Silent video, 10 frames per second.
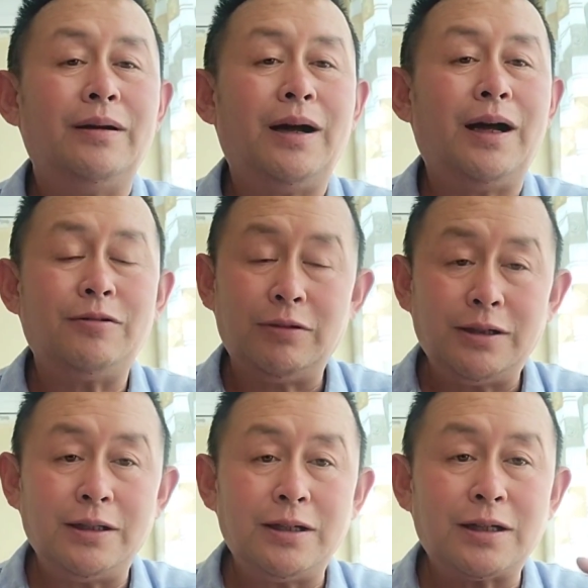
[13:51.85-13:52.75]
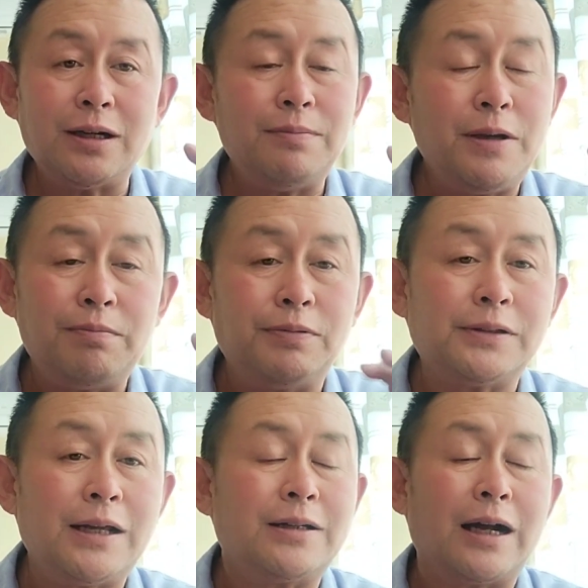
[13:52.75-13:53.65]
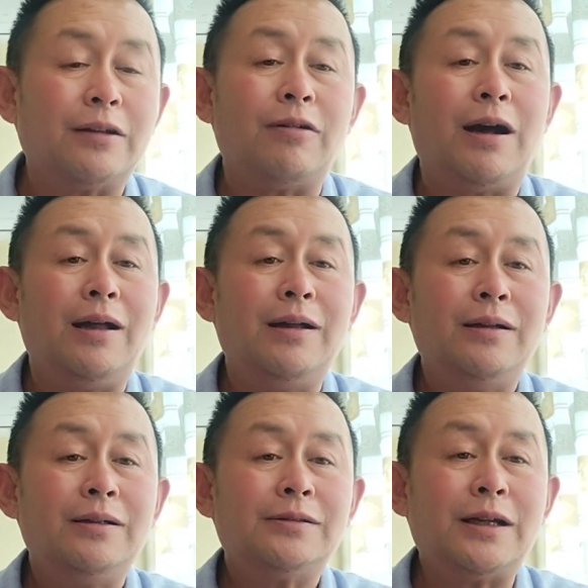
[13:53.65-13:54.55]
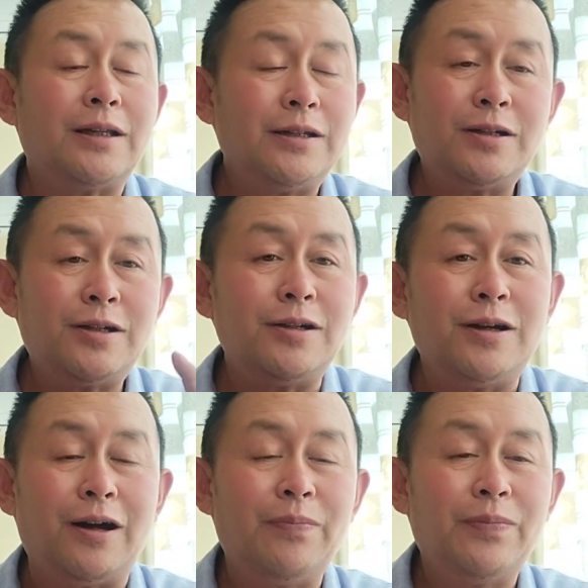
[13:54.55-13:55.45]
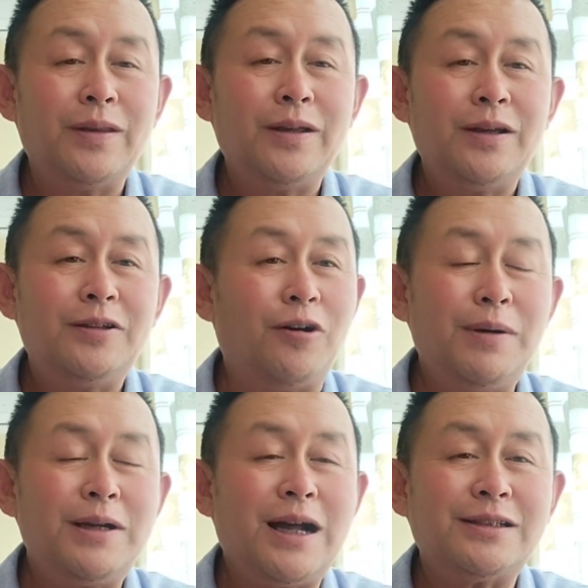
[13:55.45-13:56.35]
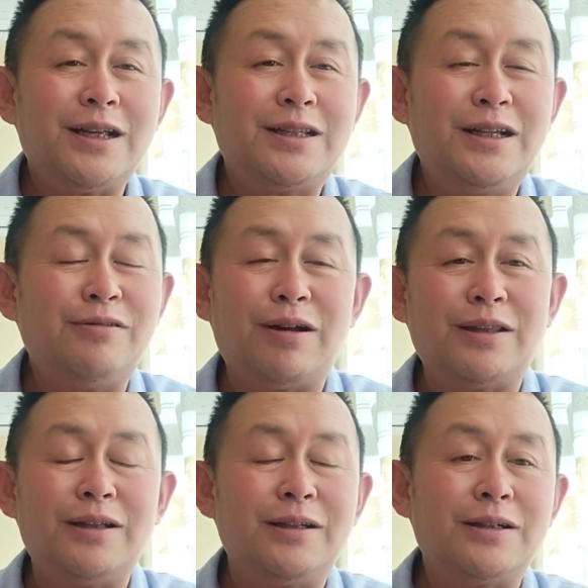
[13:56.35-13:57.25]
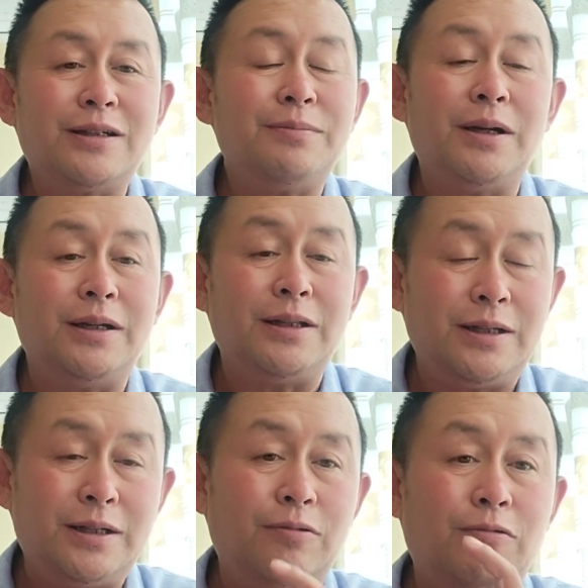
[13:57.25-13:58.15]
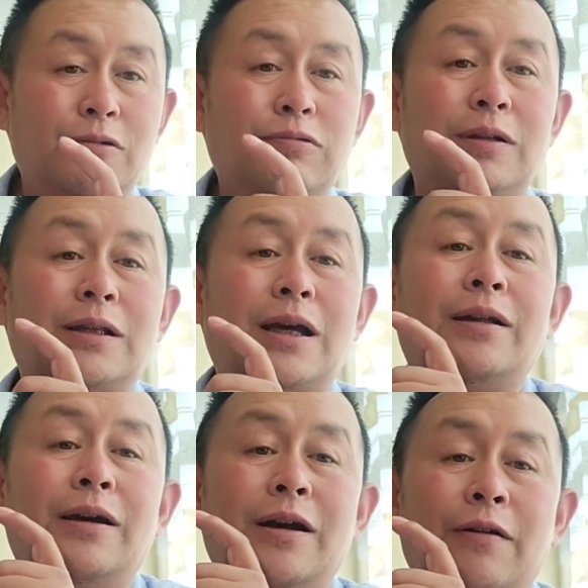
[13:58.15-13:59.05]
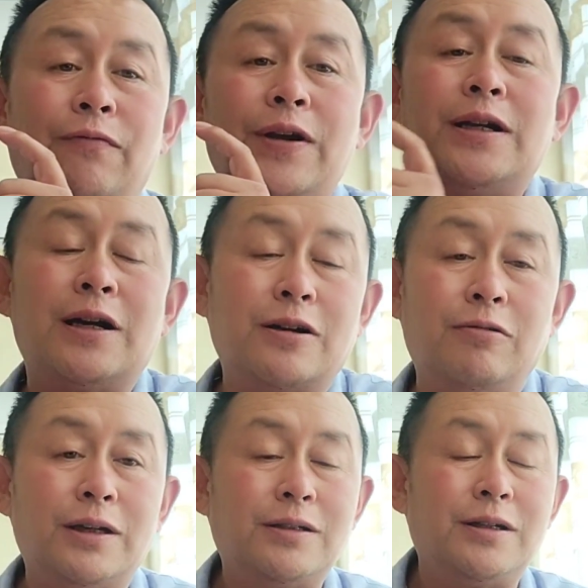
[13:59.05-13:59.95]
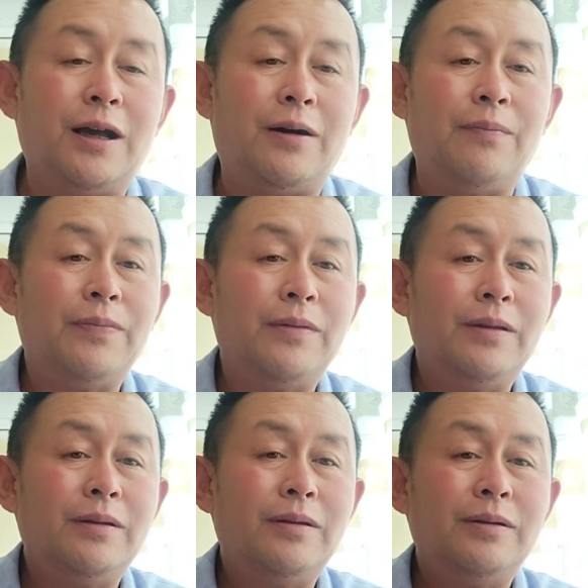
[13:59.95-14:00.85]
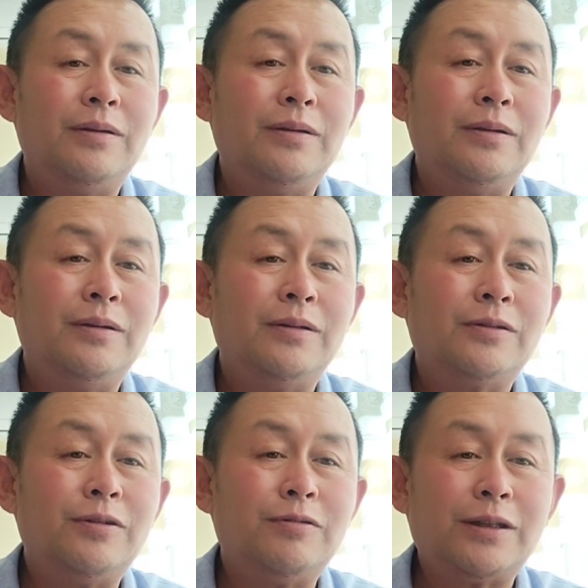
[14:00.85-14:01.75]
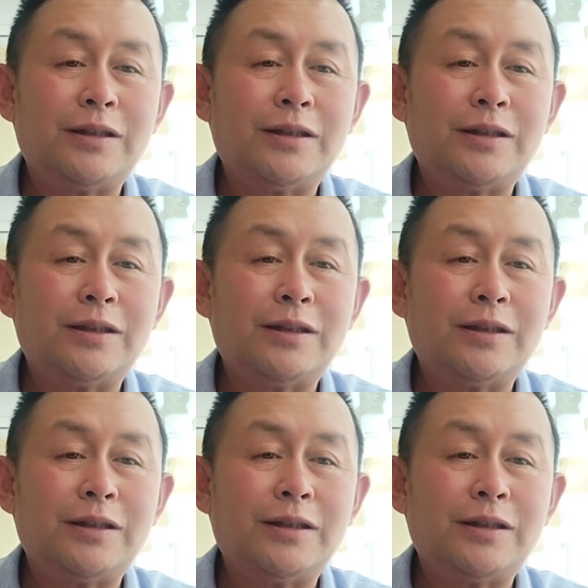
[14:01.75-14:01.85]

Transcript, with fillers: 啊，有的人的生命不在于长短，在他的质量。姚贝娜在极短的这个生命里，其实活出了她的非常高的一个质量，所以说